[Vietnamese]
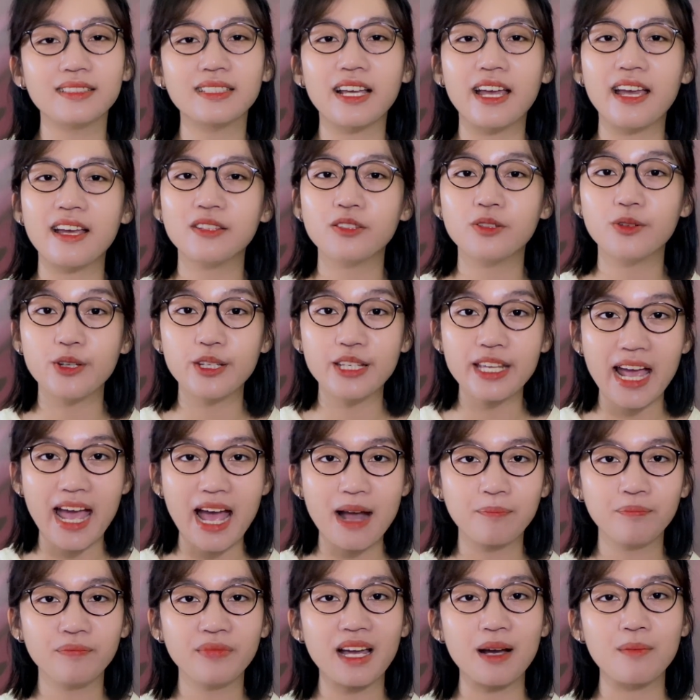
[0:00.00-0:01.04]
sẽ suy
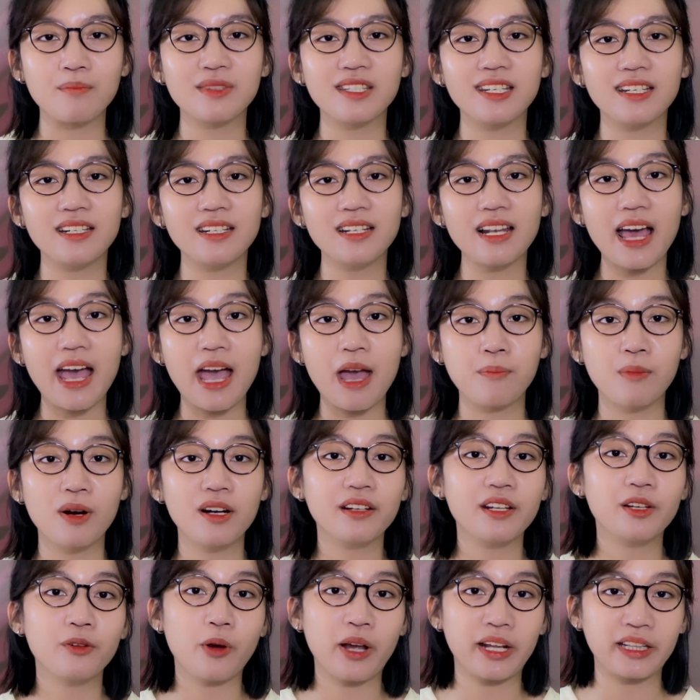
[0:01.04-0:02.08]
giảm thậm chí là mất
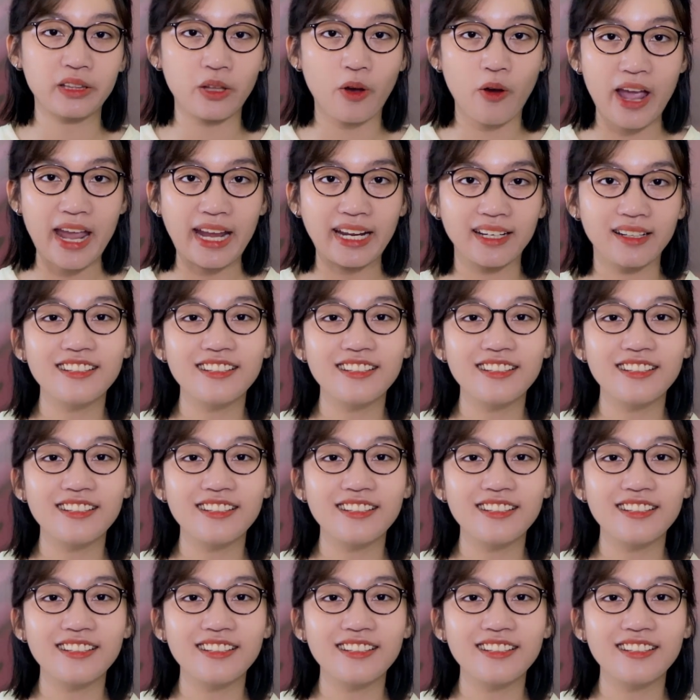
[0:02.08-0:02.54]
đi hoàn toàn